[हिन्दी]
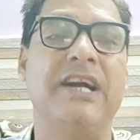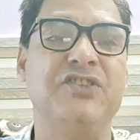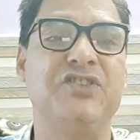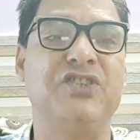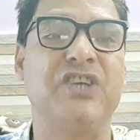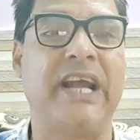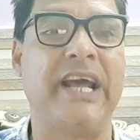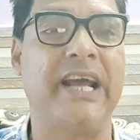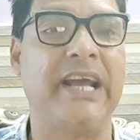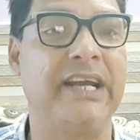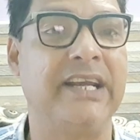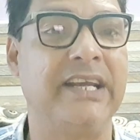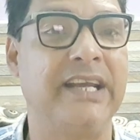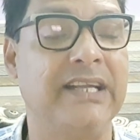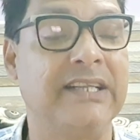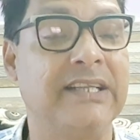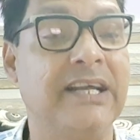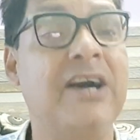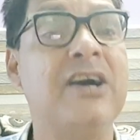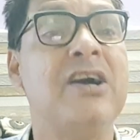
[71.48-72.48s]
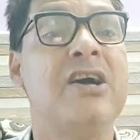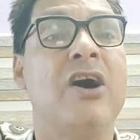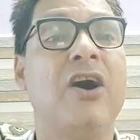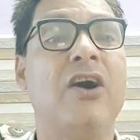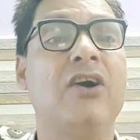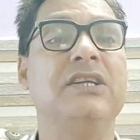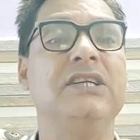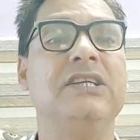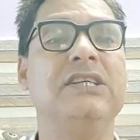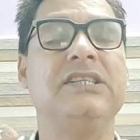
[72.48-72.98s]
चलाया गया था
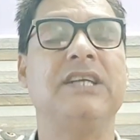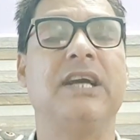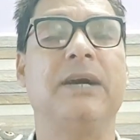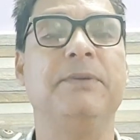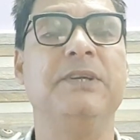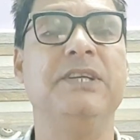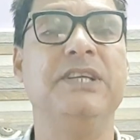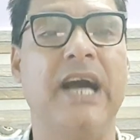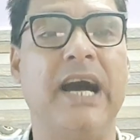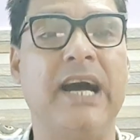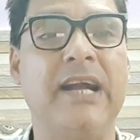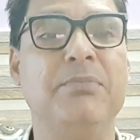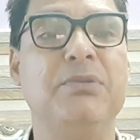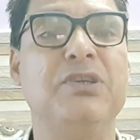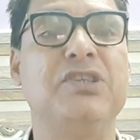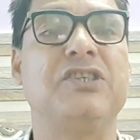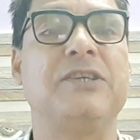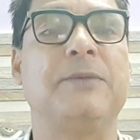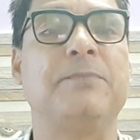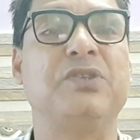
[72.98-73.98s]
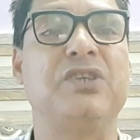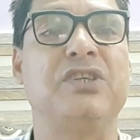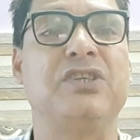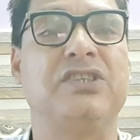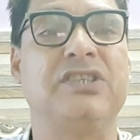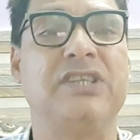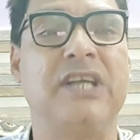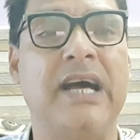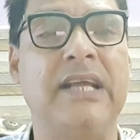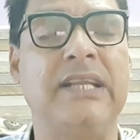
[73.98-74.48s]
और इस अभियान में सबसे
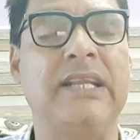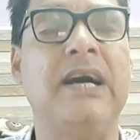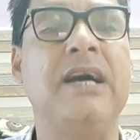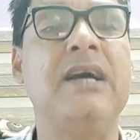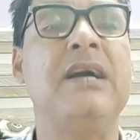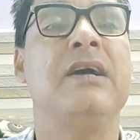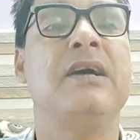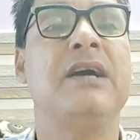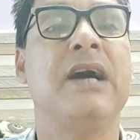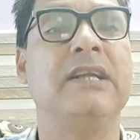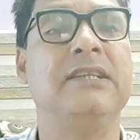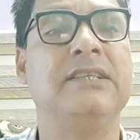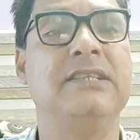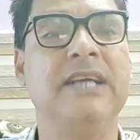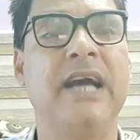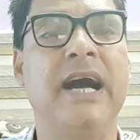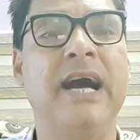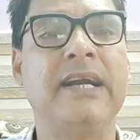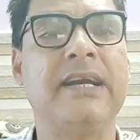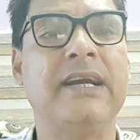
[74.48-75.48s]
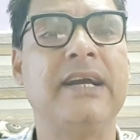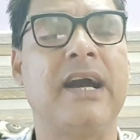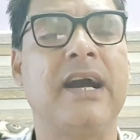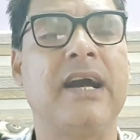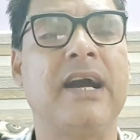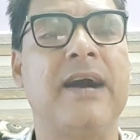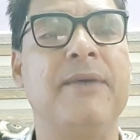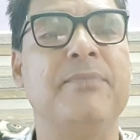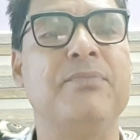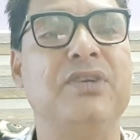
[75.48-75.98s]
ज़्यादा हथियार का
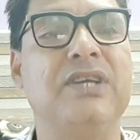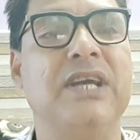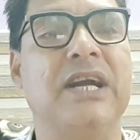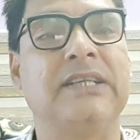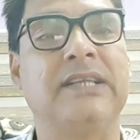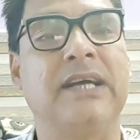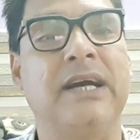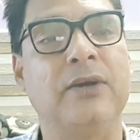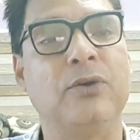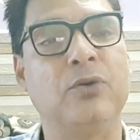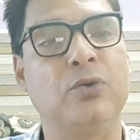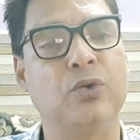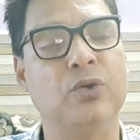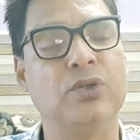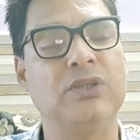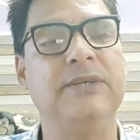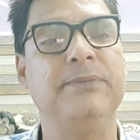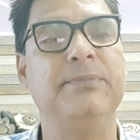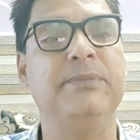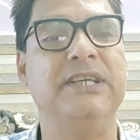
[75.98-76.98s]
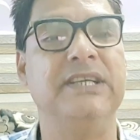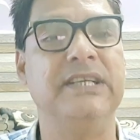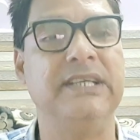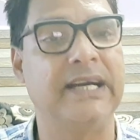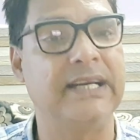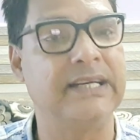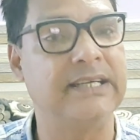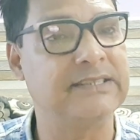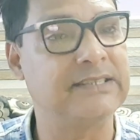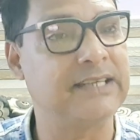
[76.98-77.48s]
काम किया था गोदी मीडिया
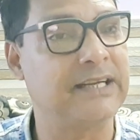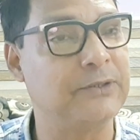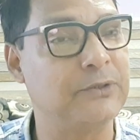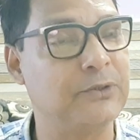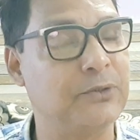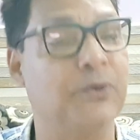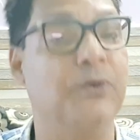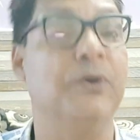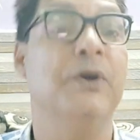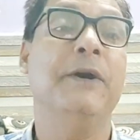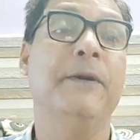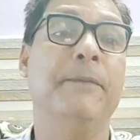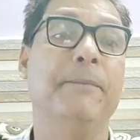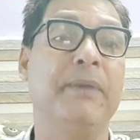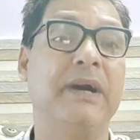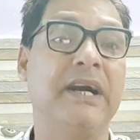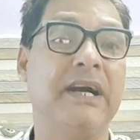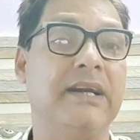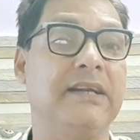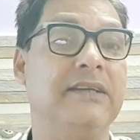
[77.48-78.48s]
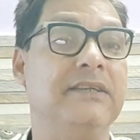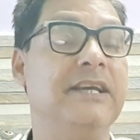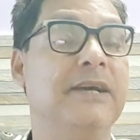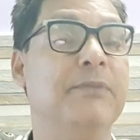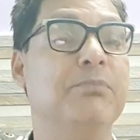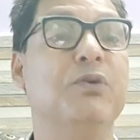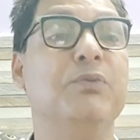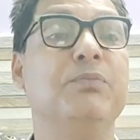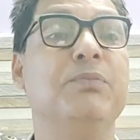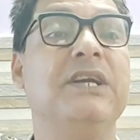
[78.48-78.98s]
ने साथियों मगर ये
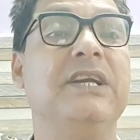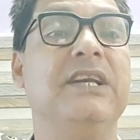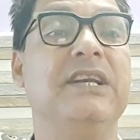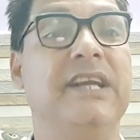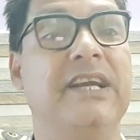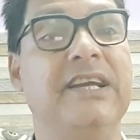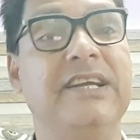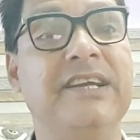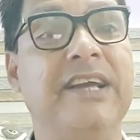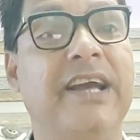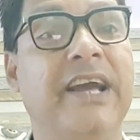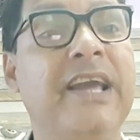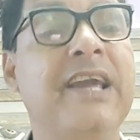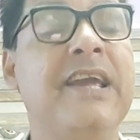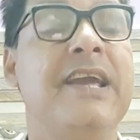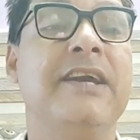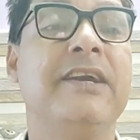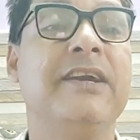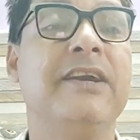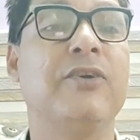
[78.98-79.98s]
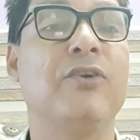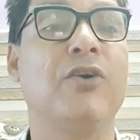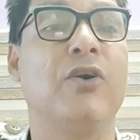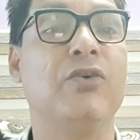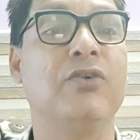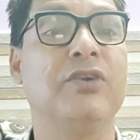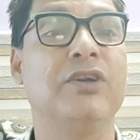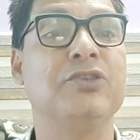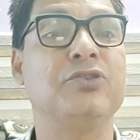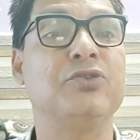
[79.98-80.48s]
मुमकिन नहीं है कि
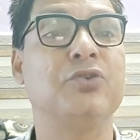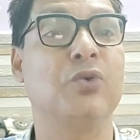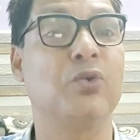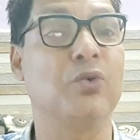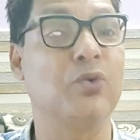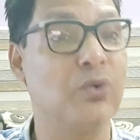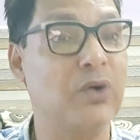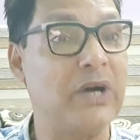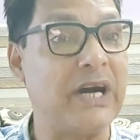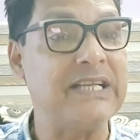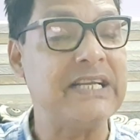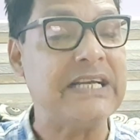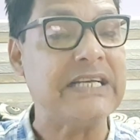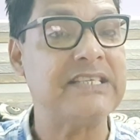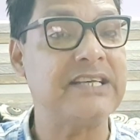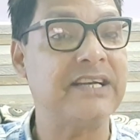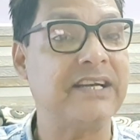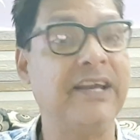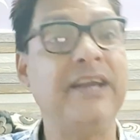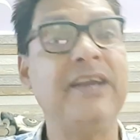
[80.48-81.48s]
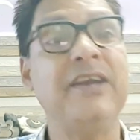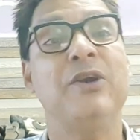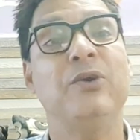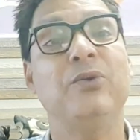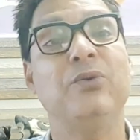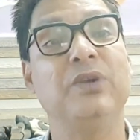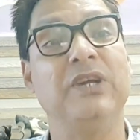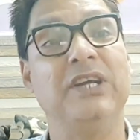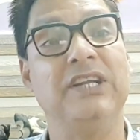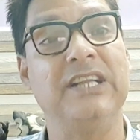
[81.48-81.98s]
कांग्रेस को रोका जा सके
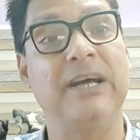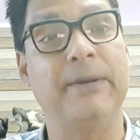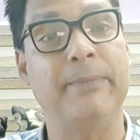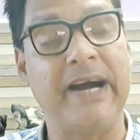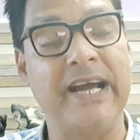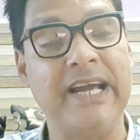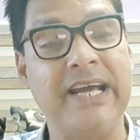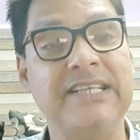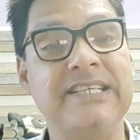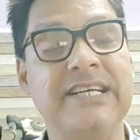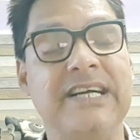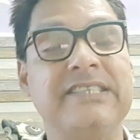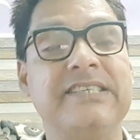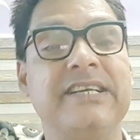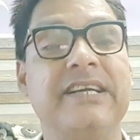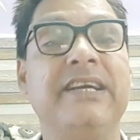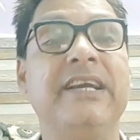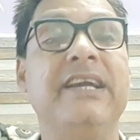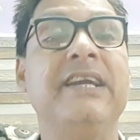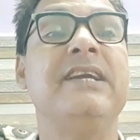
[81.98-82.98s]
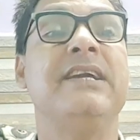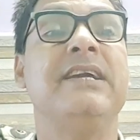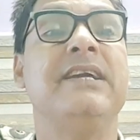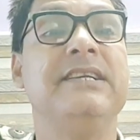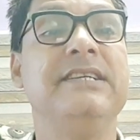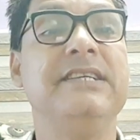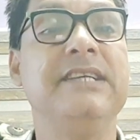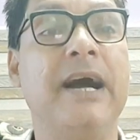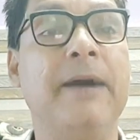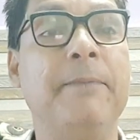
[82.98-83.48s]
उन्हें दबाया जा सके
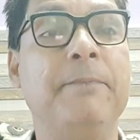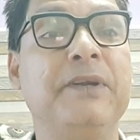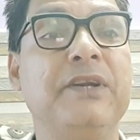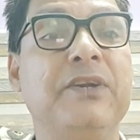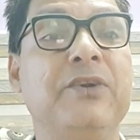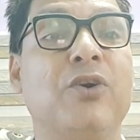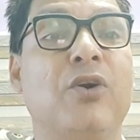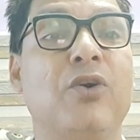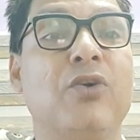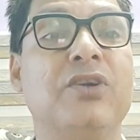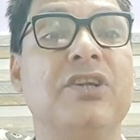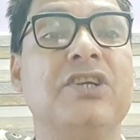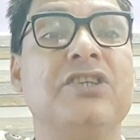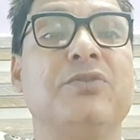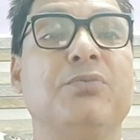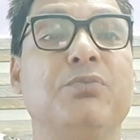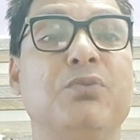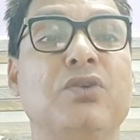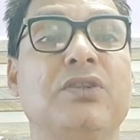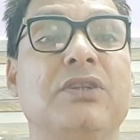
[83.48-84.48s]
या फिर कांग्रेस मुक्त